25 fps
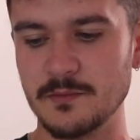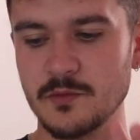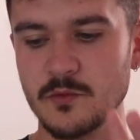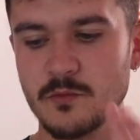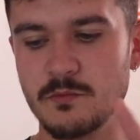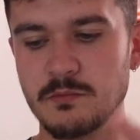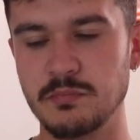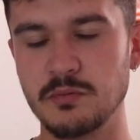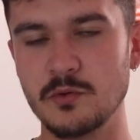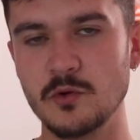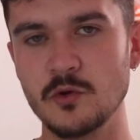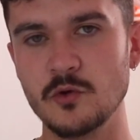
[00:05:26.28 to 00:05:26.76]
un peu
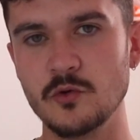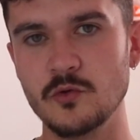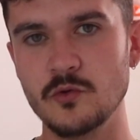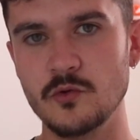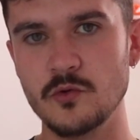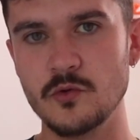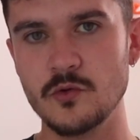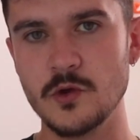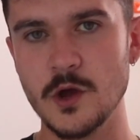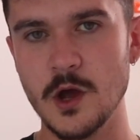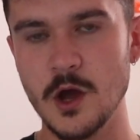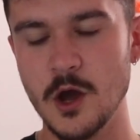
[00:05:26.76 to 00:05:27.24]

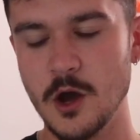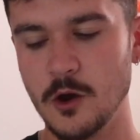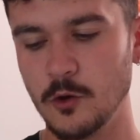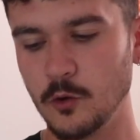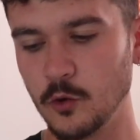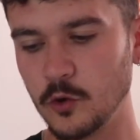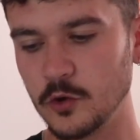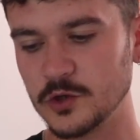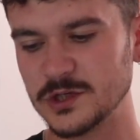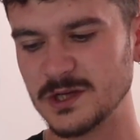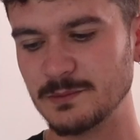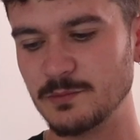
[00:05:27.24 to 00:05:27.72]
bleu,
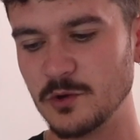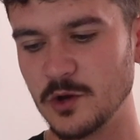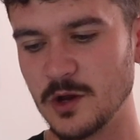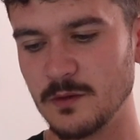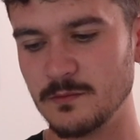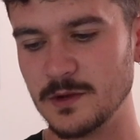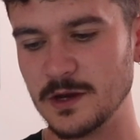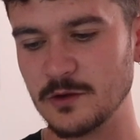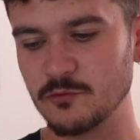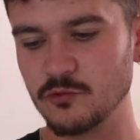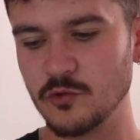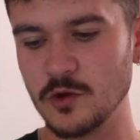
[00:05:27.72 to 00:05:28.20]
orange, un peu
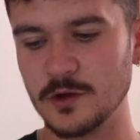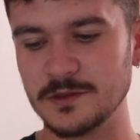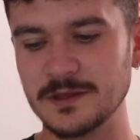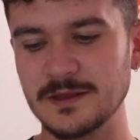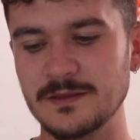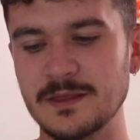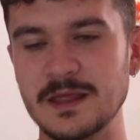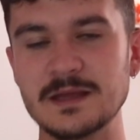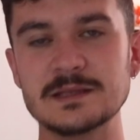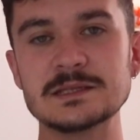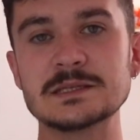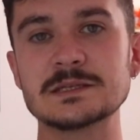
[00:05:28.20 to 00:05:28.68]
comme les couleurs
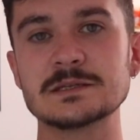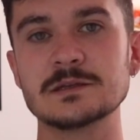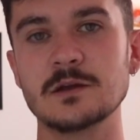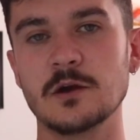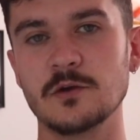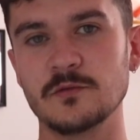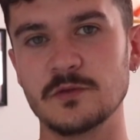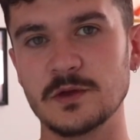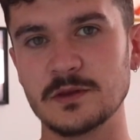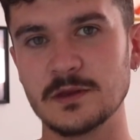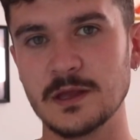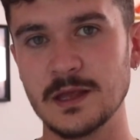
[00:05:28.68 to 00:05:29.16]
des Nets,
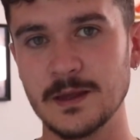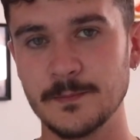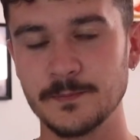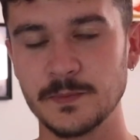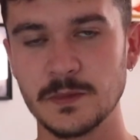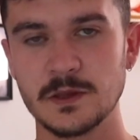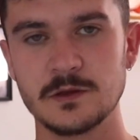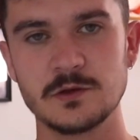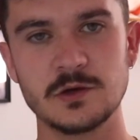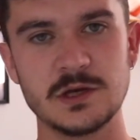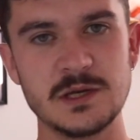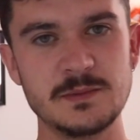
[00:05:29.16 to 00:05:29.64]
en fait.
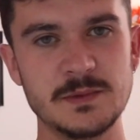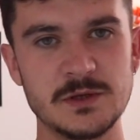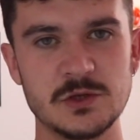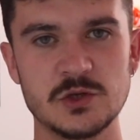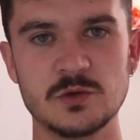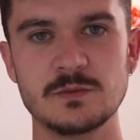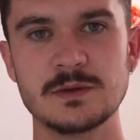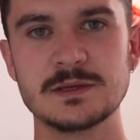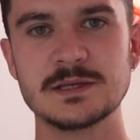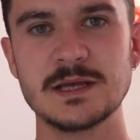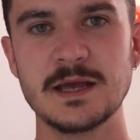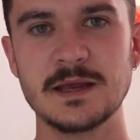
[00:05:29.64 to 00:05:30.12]
Genre limite
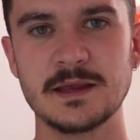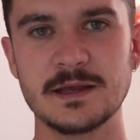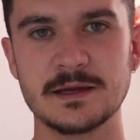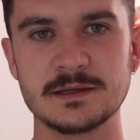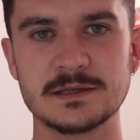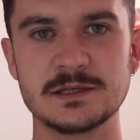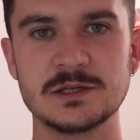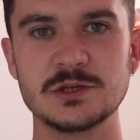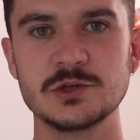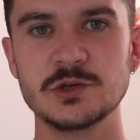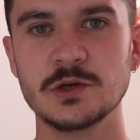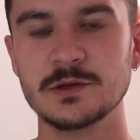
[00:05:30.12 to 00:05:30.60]
tu mets ça avec
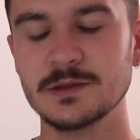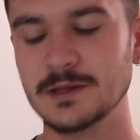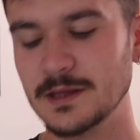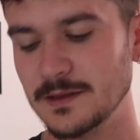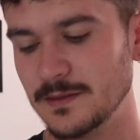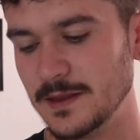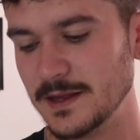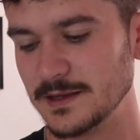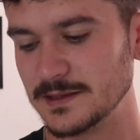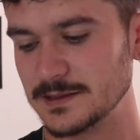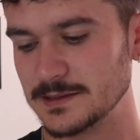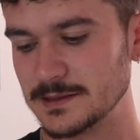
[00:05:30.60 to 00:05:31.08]
un t-shirt des
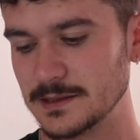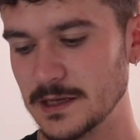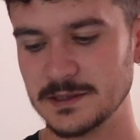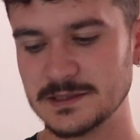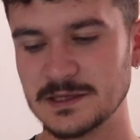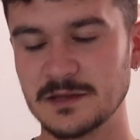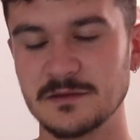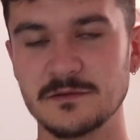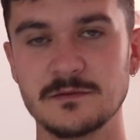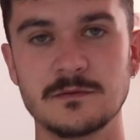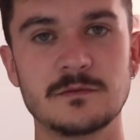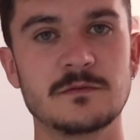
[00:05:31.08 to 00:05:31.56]
Nets, ça,
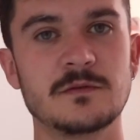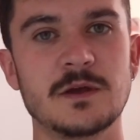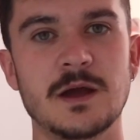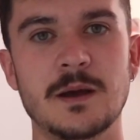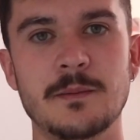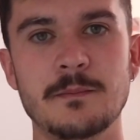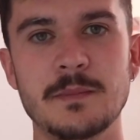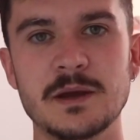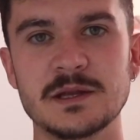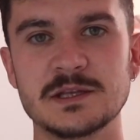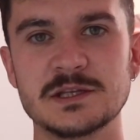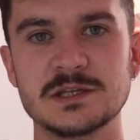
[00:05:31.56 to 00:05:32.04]
ça te fait
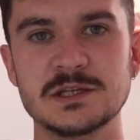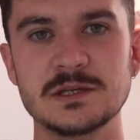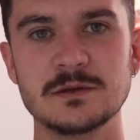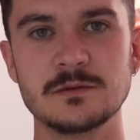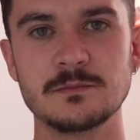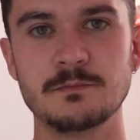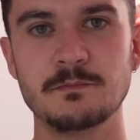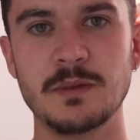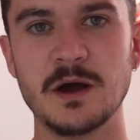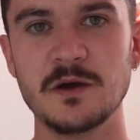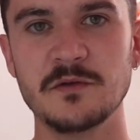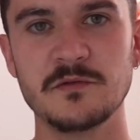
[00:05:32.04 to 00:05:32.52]
un
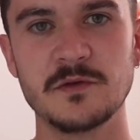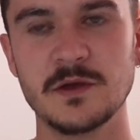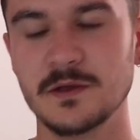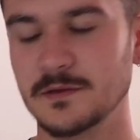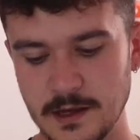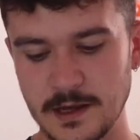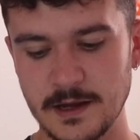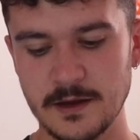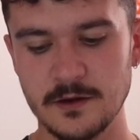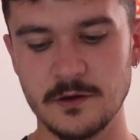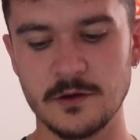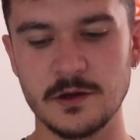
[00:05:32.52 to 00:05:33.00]
matching parfait.
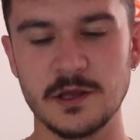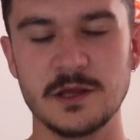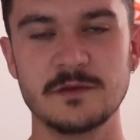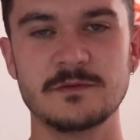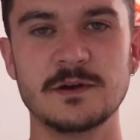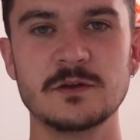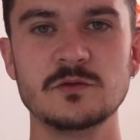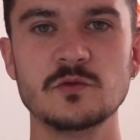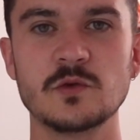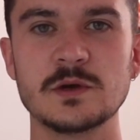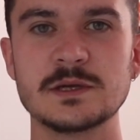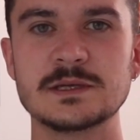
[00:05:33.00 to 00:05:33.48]
Alors il
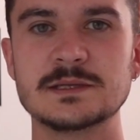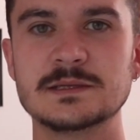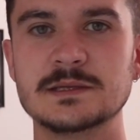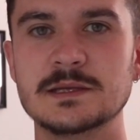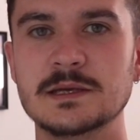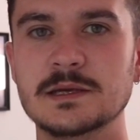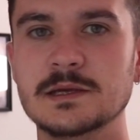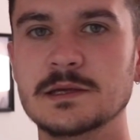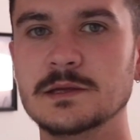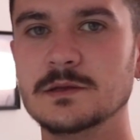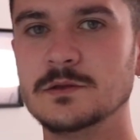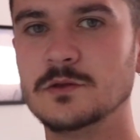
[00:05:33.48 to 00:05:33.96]
va nous
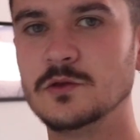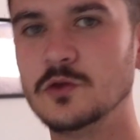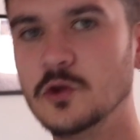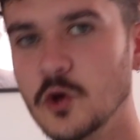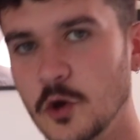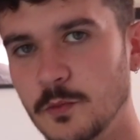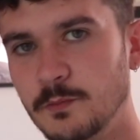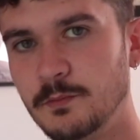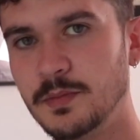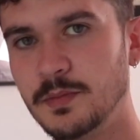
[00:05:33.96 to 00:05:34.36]
rester deux